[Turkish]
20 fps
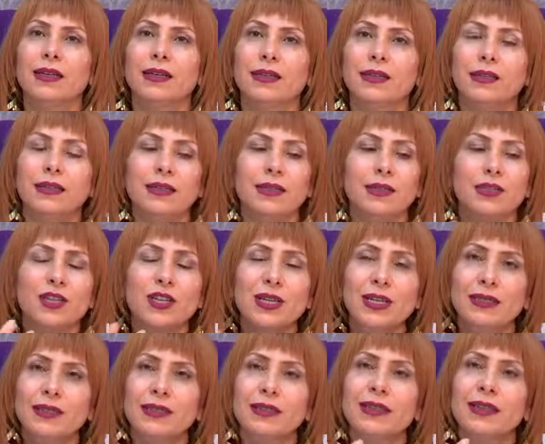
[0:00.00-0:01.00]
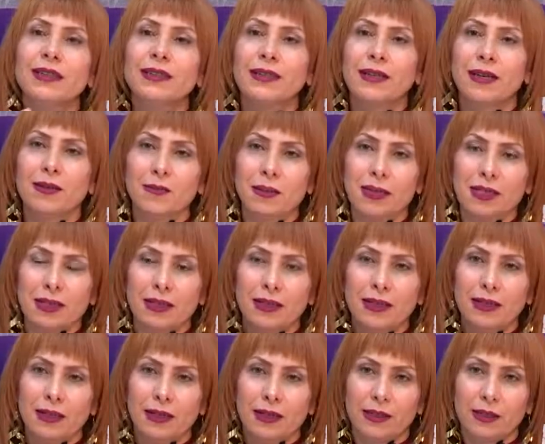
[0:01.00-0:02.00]
e, cildin
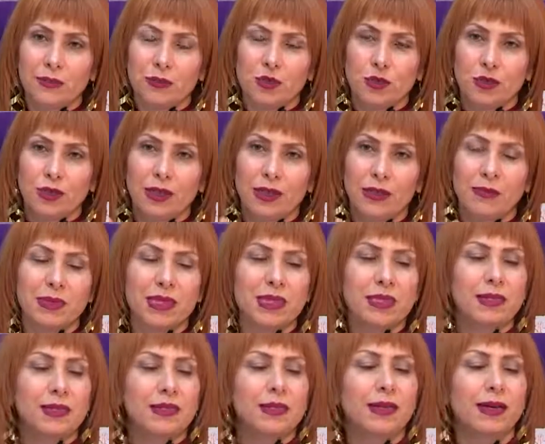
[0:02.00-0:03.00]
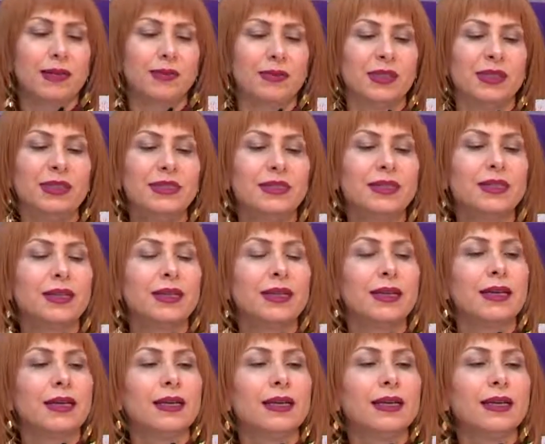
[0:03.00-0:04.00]
yenilenmesine yardımcı olan bir sistemdir.
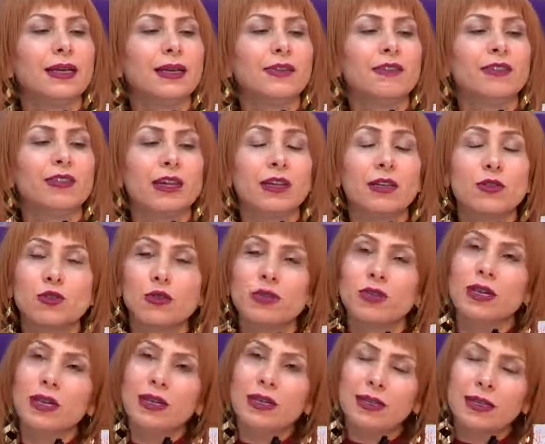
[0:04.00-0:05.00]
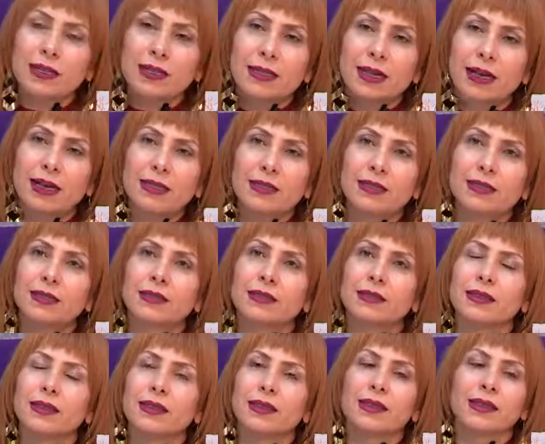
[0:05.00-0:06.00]
Fraksiyonel lazer
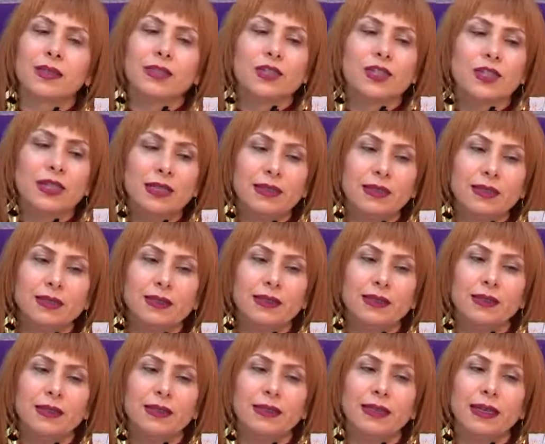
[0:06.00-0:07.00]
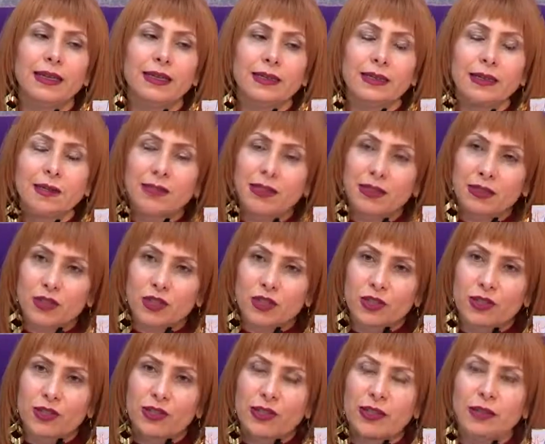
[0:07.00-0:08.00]
cilt e, yenileme
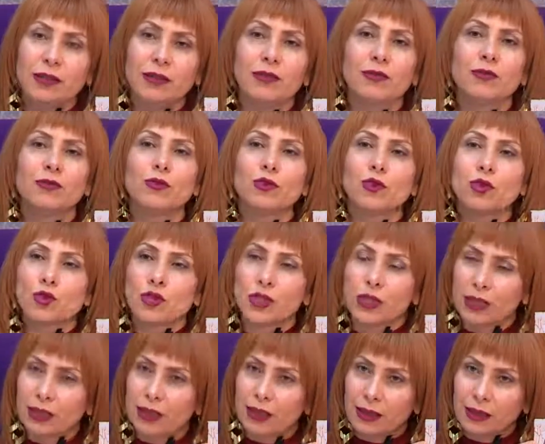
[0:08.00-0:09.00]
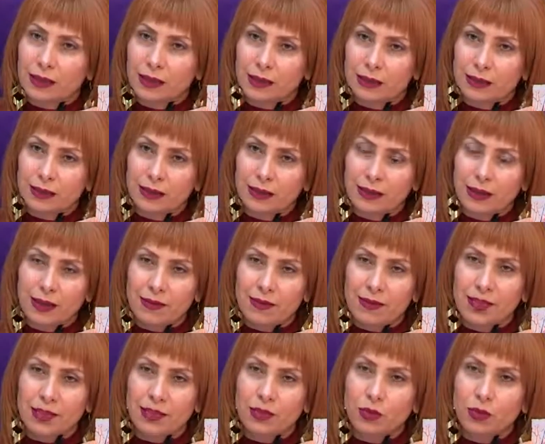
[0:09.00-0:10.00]
dışında vücut çatlakları
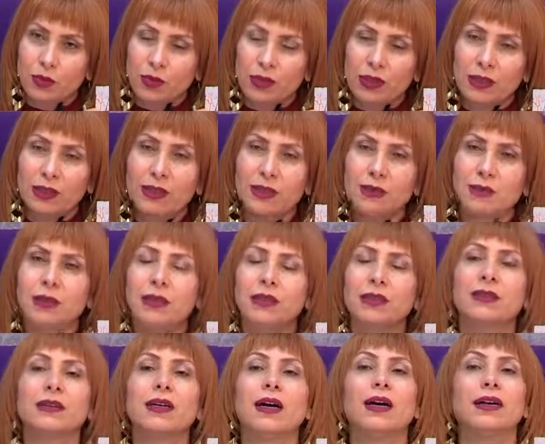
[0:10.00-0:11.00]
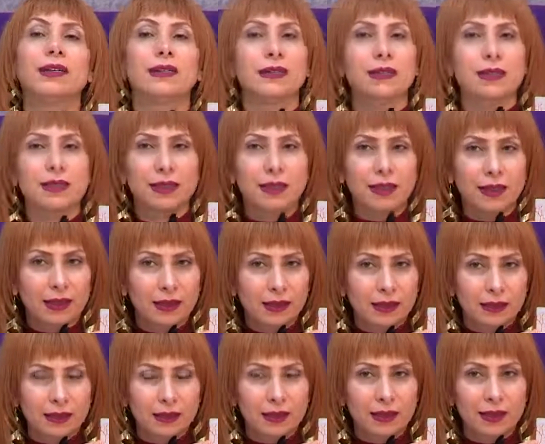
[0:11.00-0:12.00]
tedavisinde kullanılabilir, akne
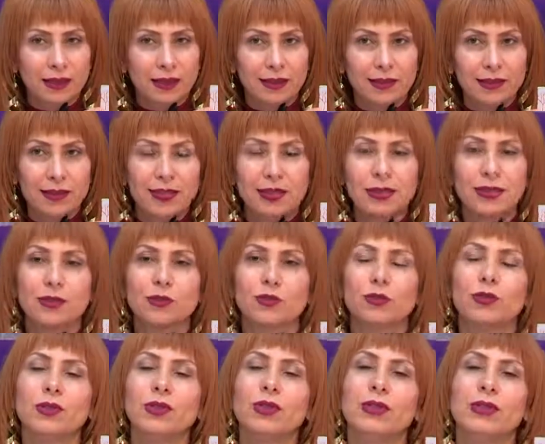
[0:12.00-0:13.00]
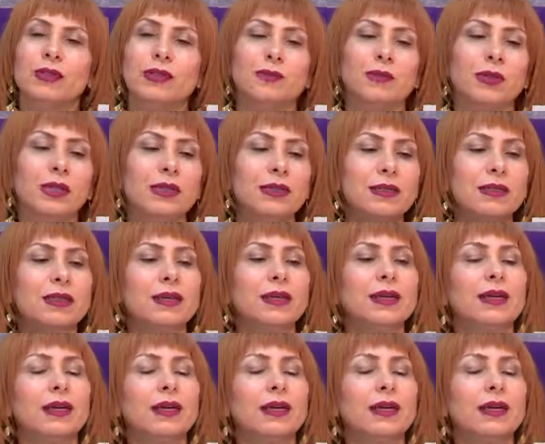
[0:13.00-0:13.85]
skarları tedavisinde kullanılabilir.